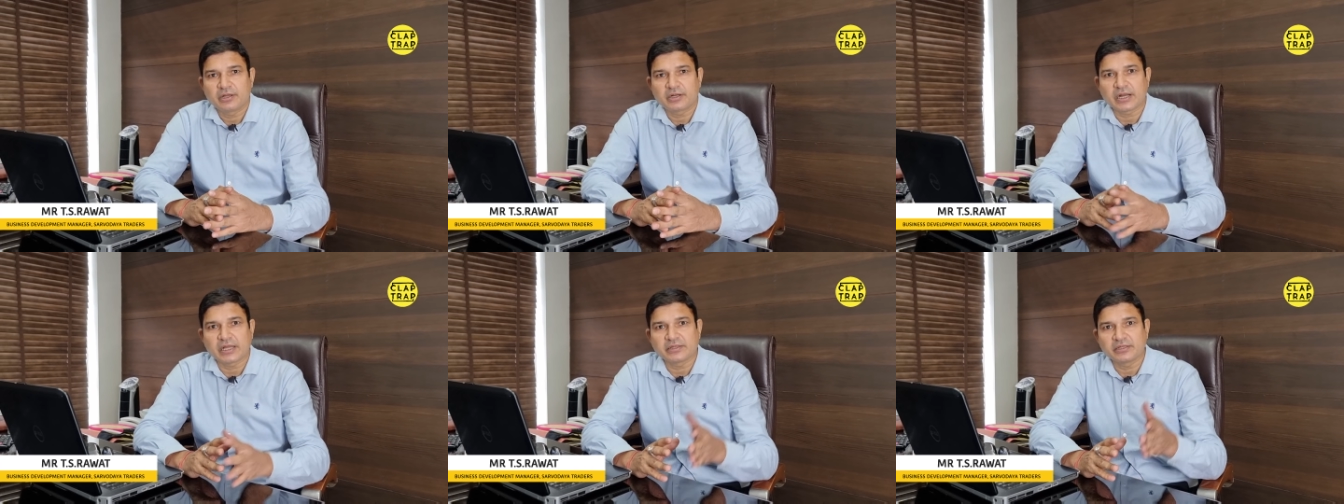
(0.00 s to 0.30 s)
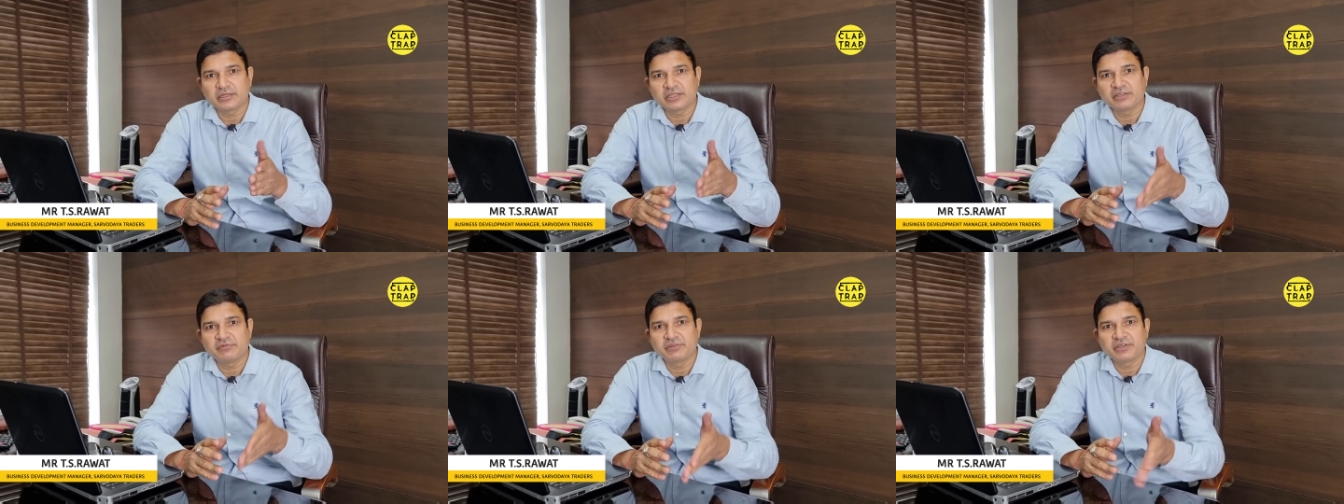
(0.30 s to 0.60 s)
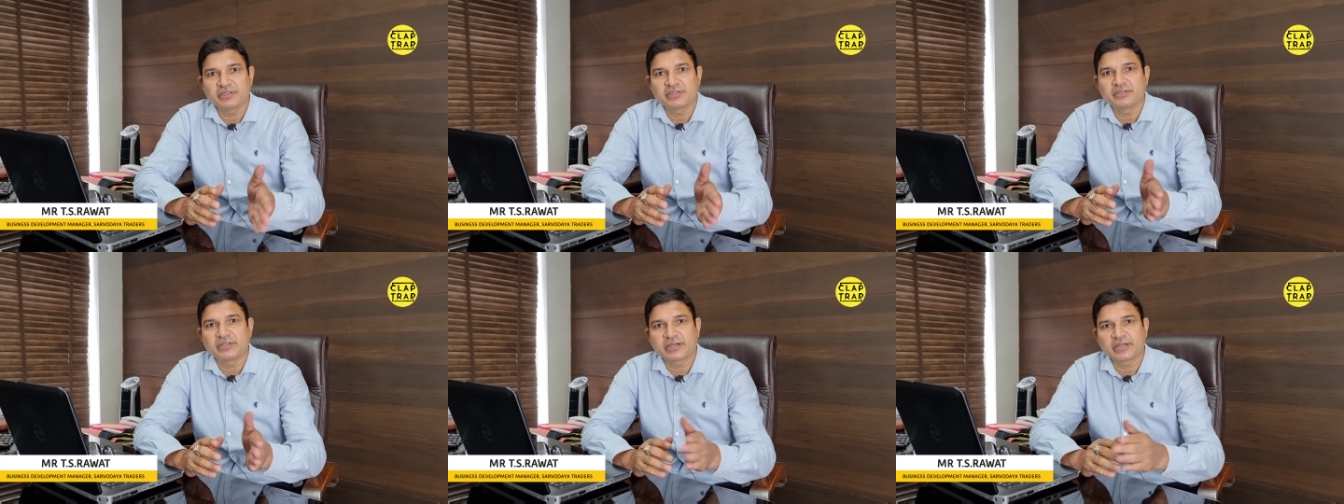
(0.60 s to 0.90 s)
Rather than
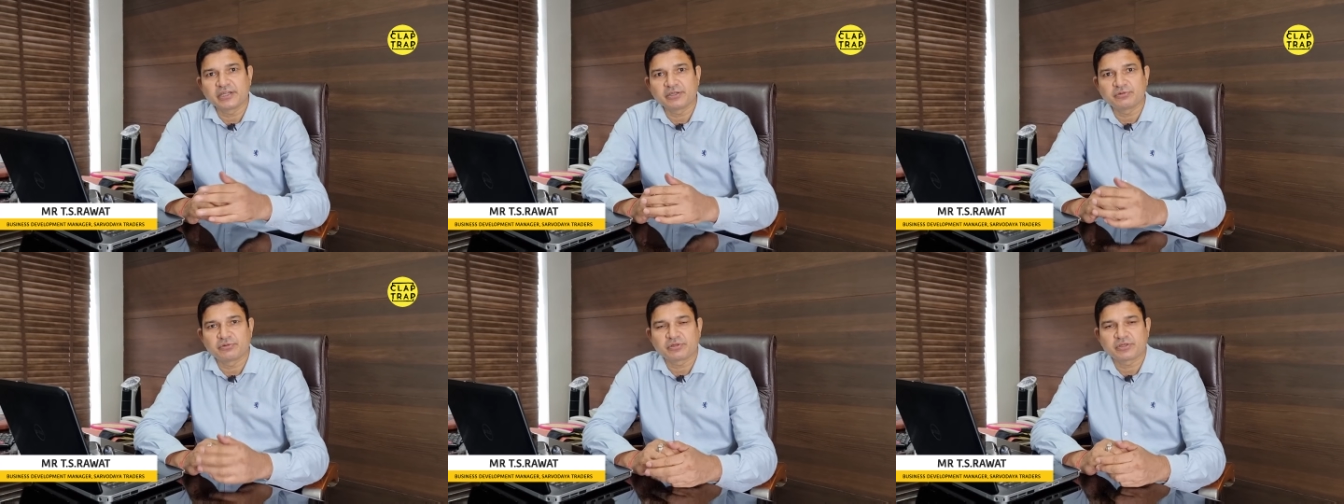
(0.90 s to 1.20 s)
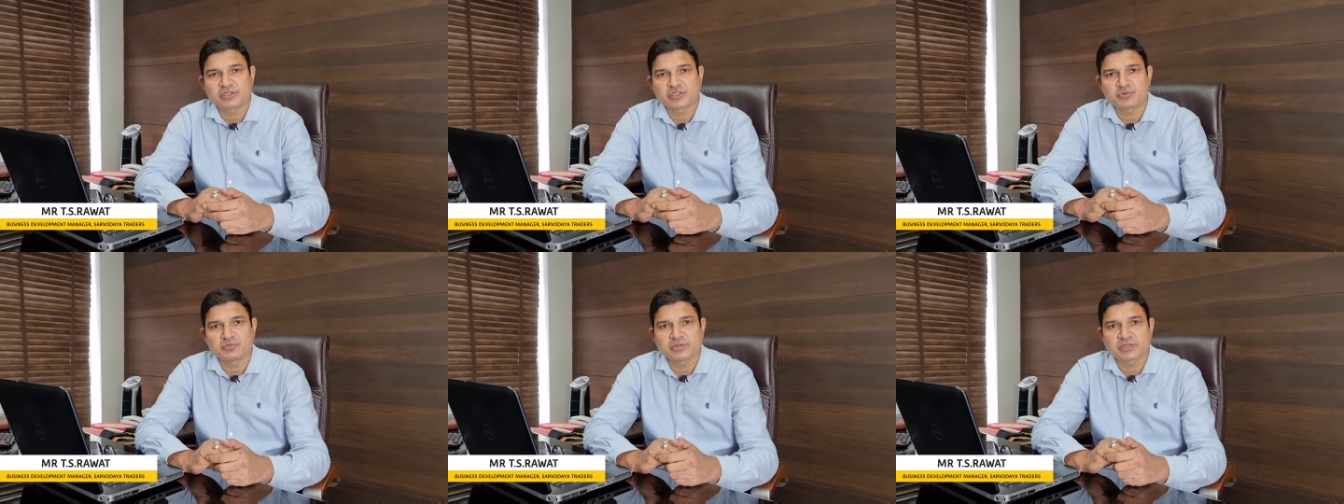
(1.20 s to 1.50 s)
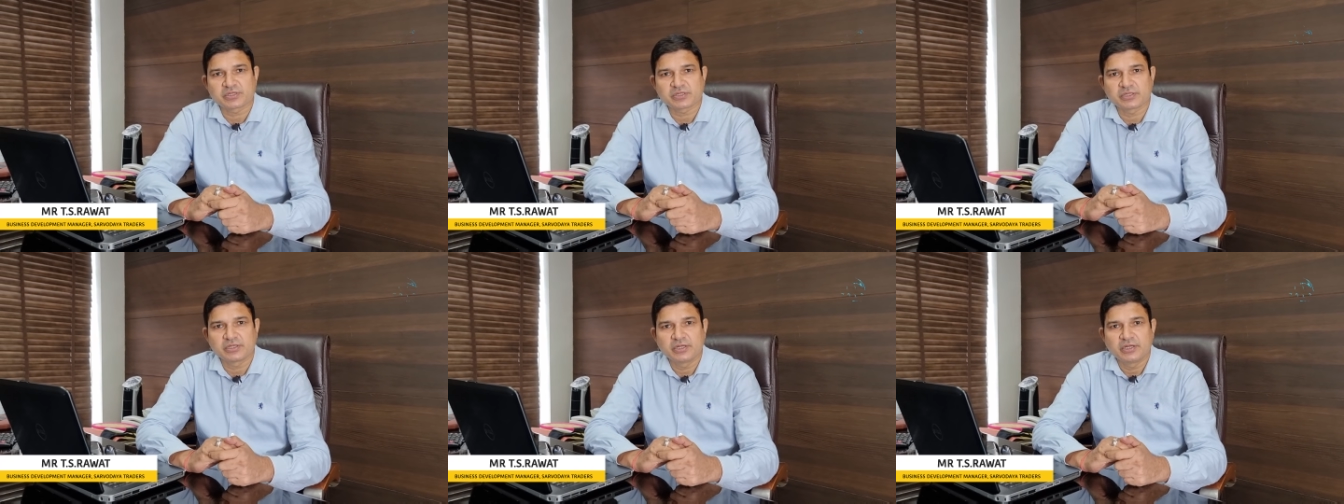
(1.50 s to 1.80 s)
giving it directly to the
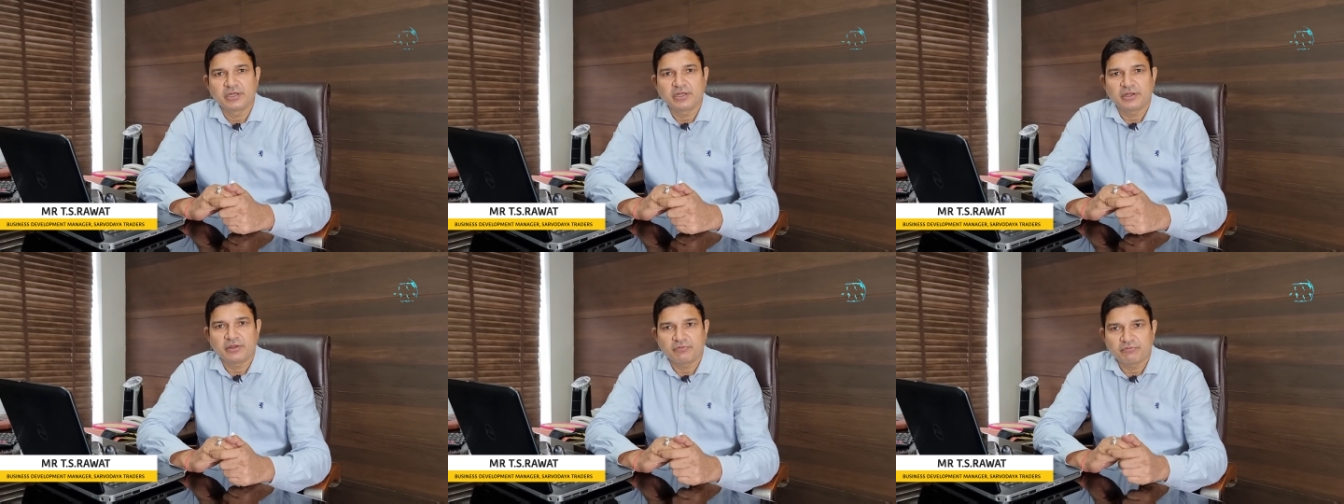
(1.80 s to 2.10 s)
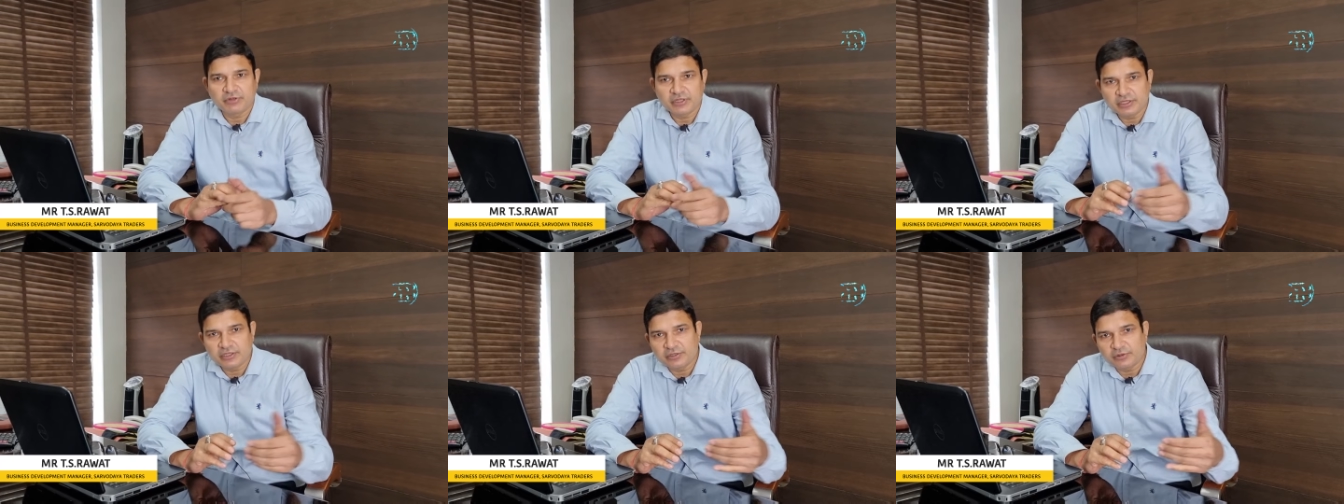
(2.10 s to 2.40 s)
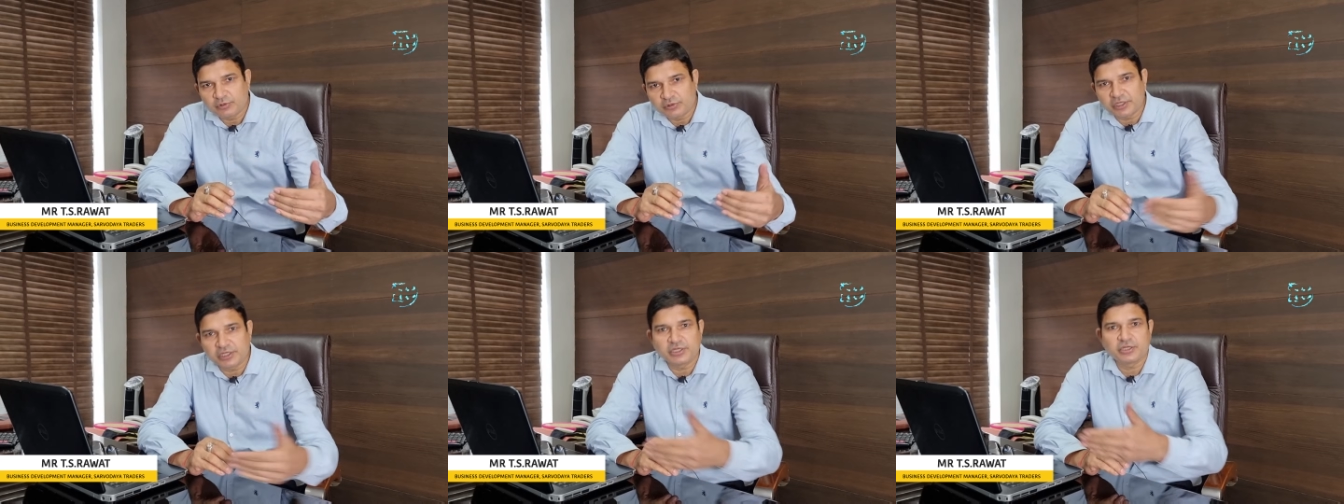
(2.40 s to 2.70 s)
customers, -huh. we
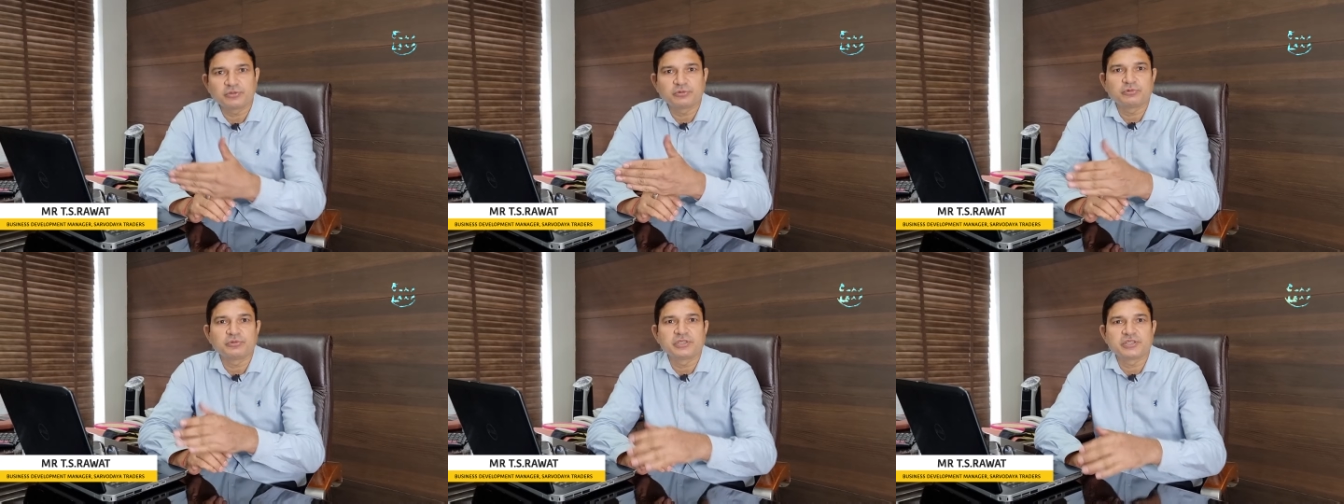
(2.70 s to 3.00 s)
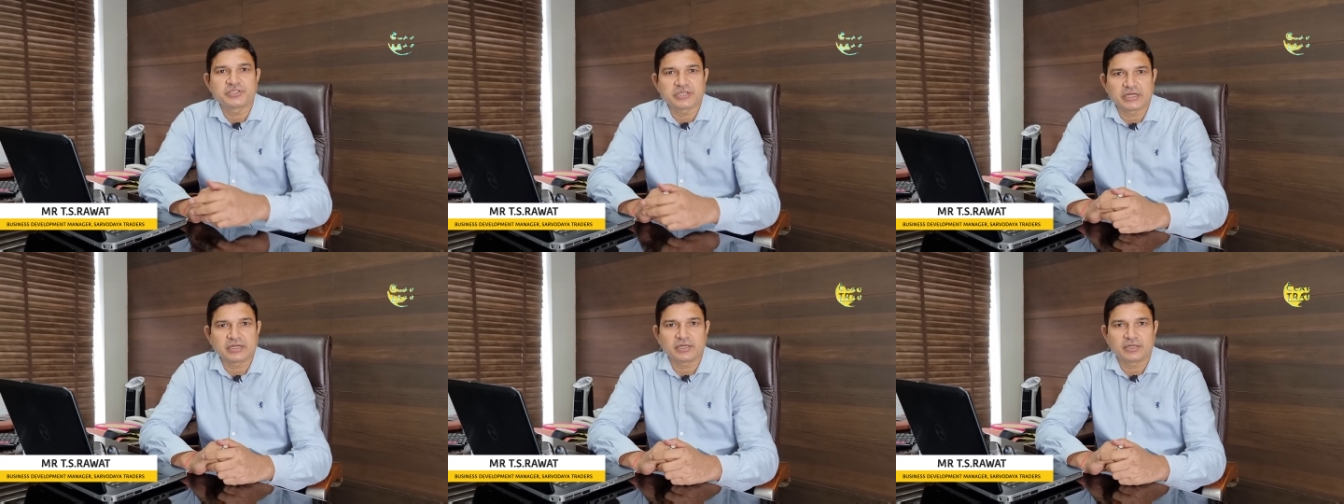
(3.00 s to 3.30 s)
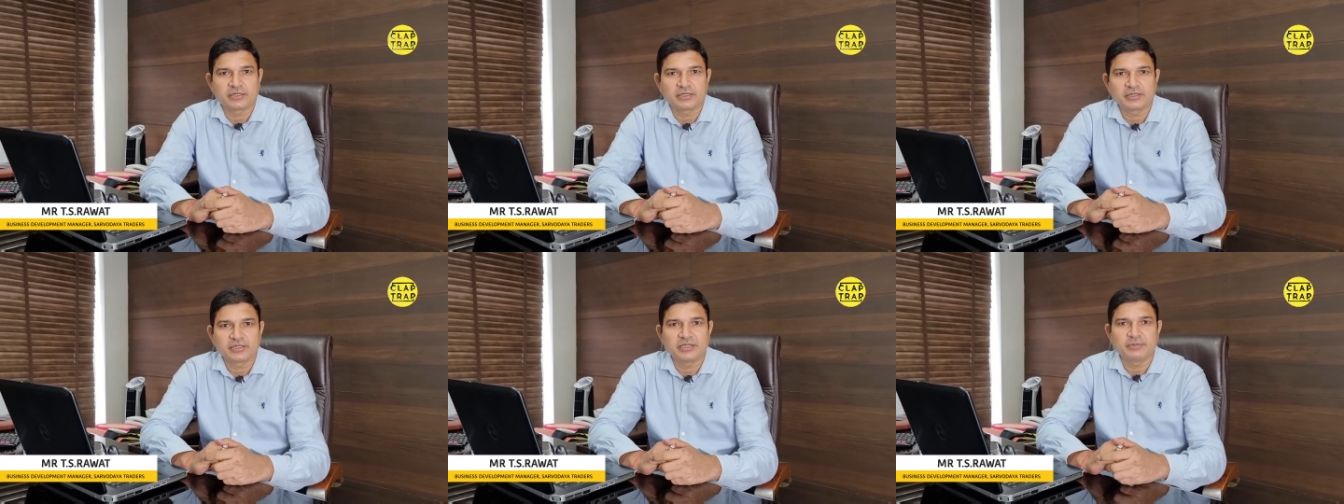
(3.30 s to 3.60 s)
routed it through this channel.